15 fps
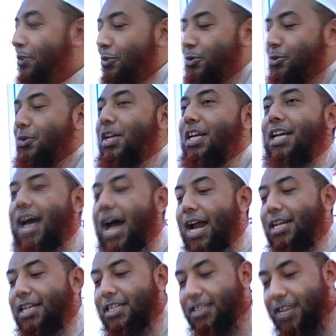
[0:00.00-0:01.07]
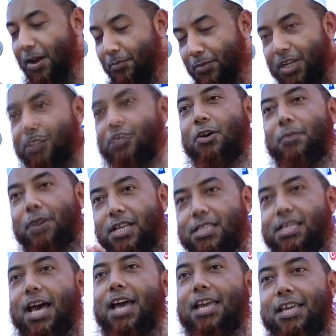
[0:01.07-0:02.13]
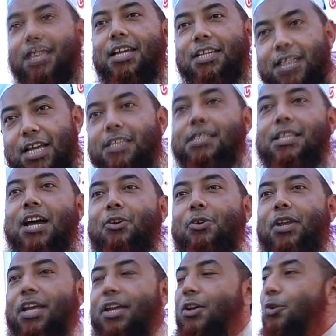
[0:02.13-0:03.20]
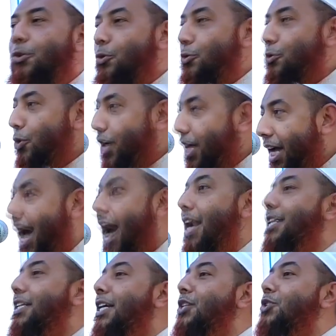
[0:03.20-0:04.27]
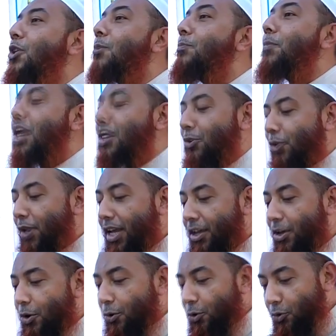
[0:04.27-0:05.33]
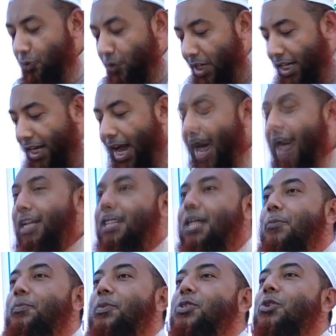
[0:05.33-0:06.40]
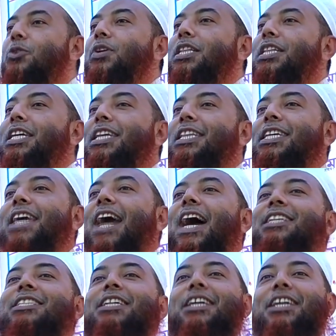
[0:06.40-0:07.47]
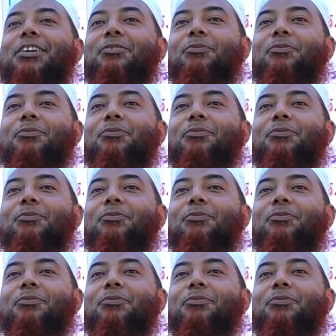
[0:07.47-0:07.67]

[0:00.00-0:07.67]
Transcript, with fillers: হুজুরের খাতের সামনে সবাই যায় চেষ্টা করে হুজুরের খাতকে সম্মান করে হুজুরের খাতকে পিছনে দিয়ে দিয়ে আসে